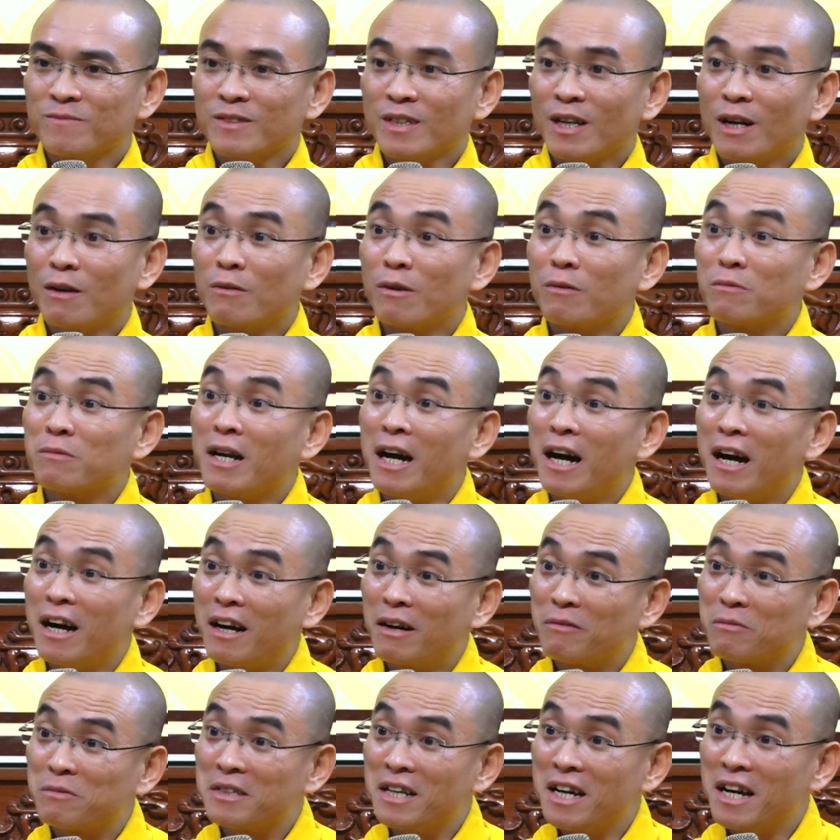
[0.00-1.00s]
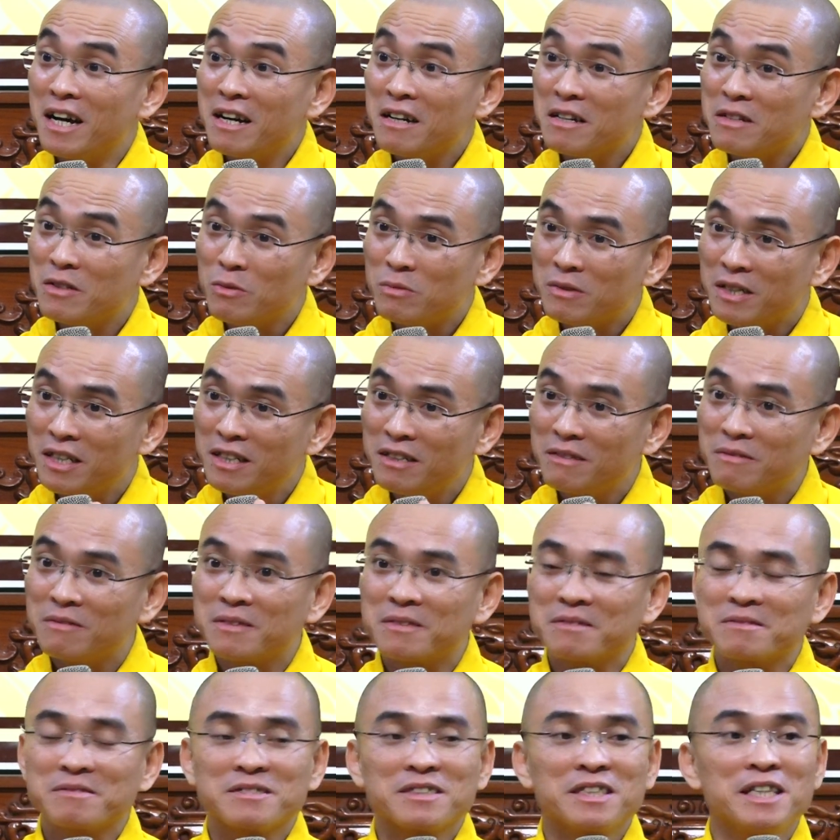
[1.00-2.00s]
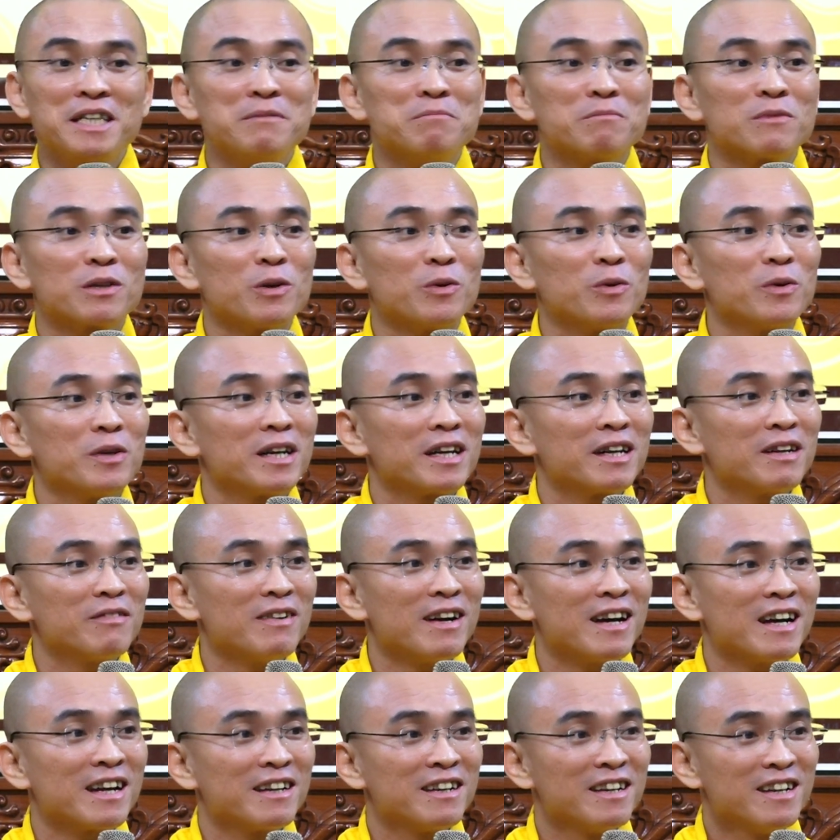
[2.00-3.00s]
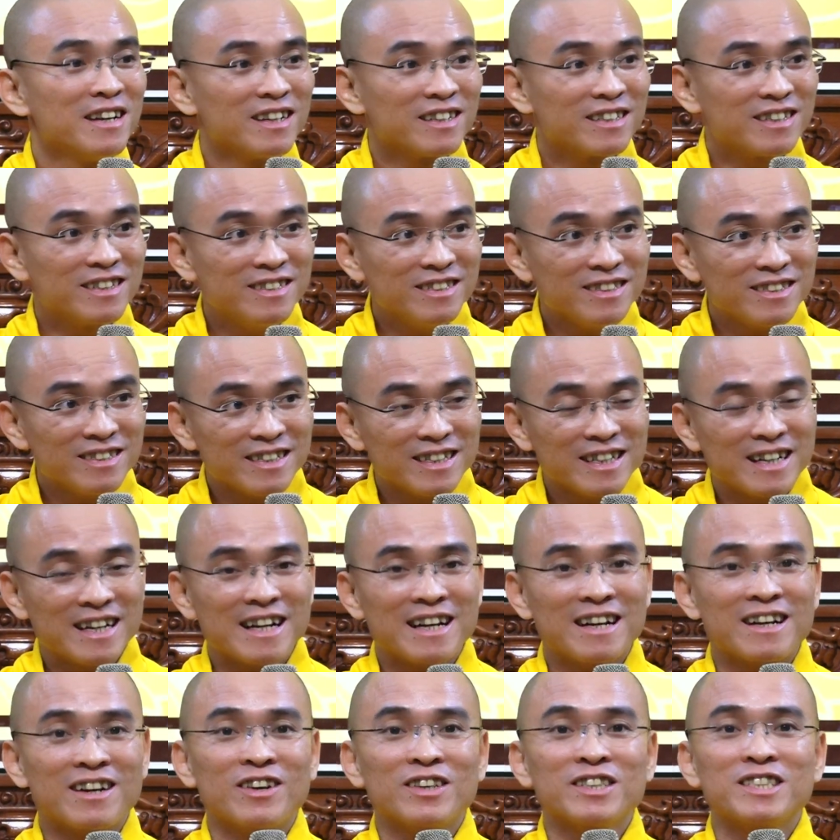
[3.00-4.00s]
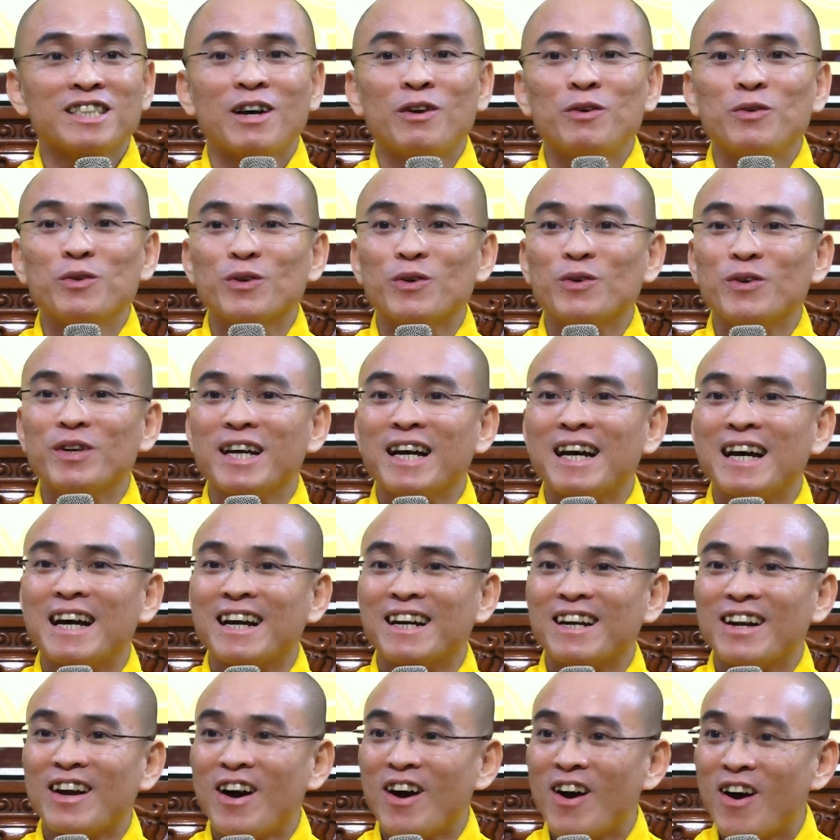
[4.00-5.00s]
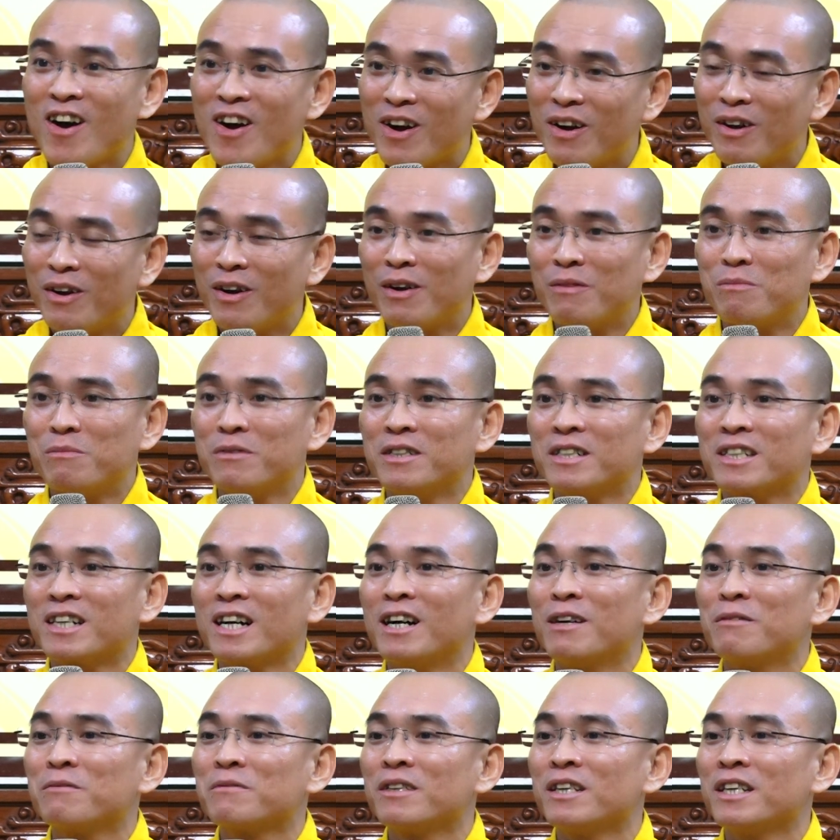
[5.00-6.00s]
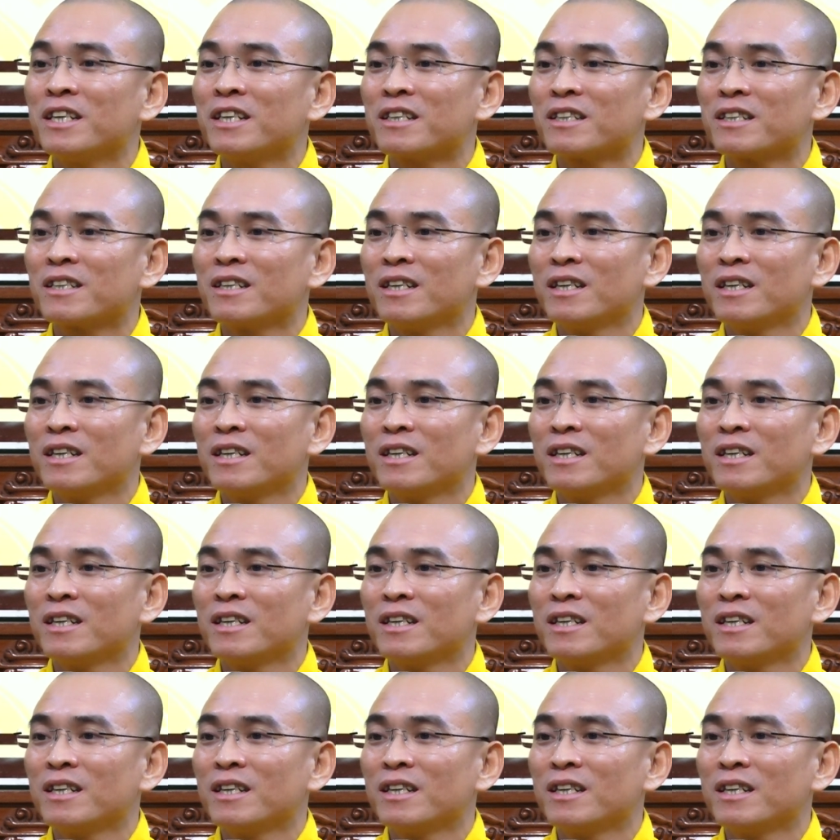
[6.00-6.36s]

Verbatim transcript: Ông nợ, ông nhớ lúc trước mà ghim tôi nè, đúng ha? Trước ha, nói xấu tôi ha. Đó, ông mượn cớ ông giết.